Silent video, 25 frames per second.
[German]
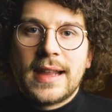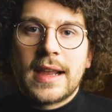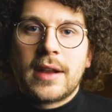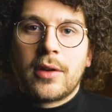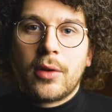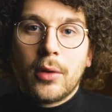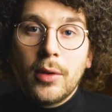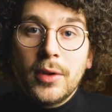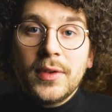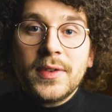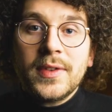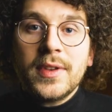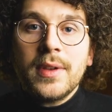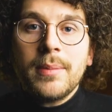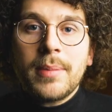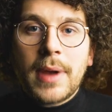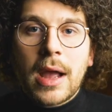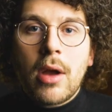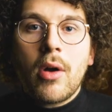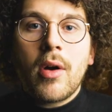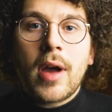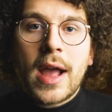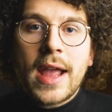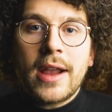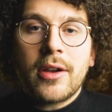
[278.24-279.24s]
Der größte
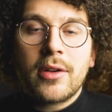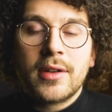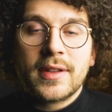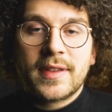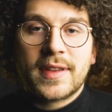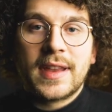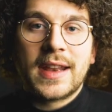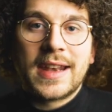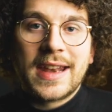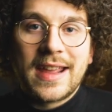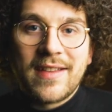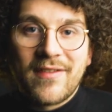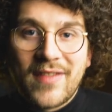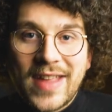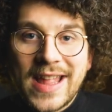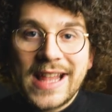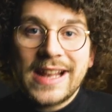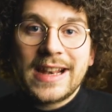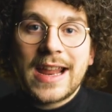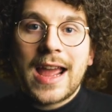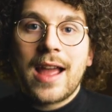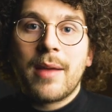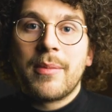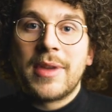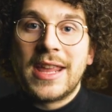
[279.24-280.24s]
Brauereikonzern der
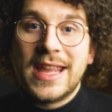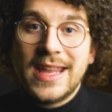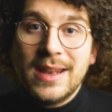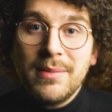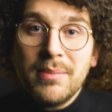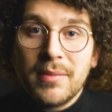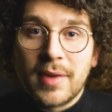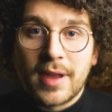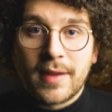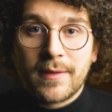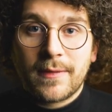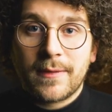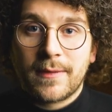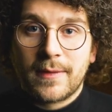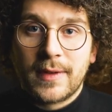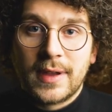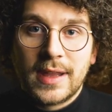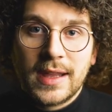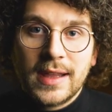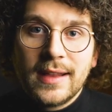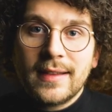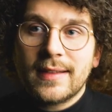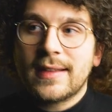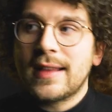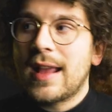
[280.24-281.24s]
Welt, AB InBev,
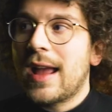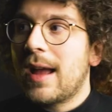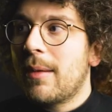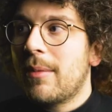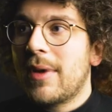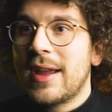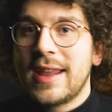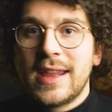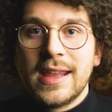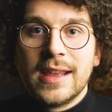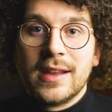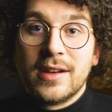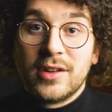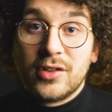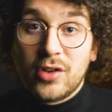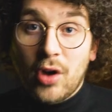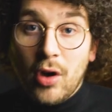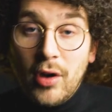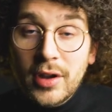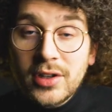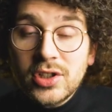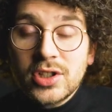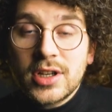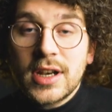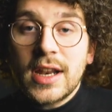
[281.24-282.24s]
ist aber hier in
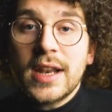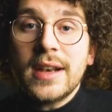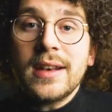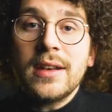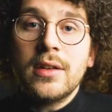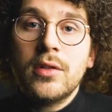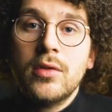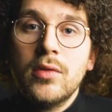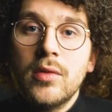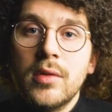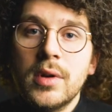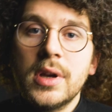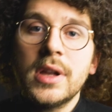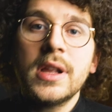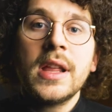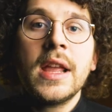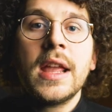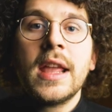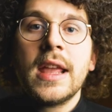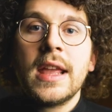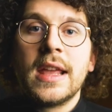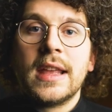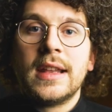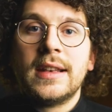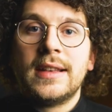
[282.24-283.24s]
Deutschland nur
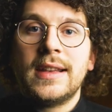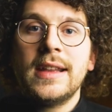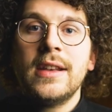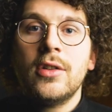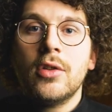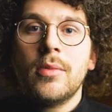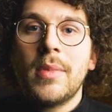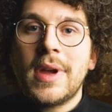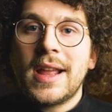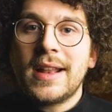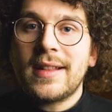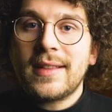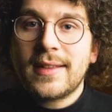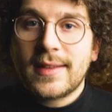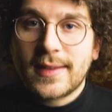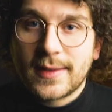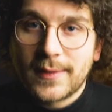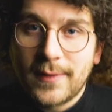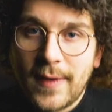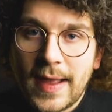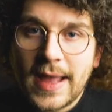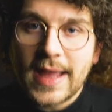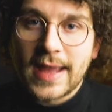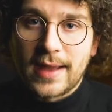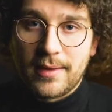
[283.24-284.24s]
die Nummer
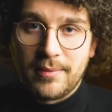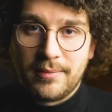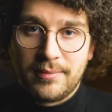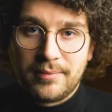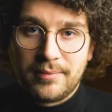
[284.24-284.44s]
2.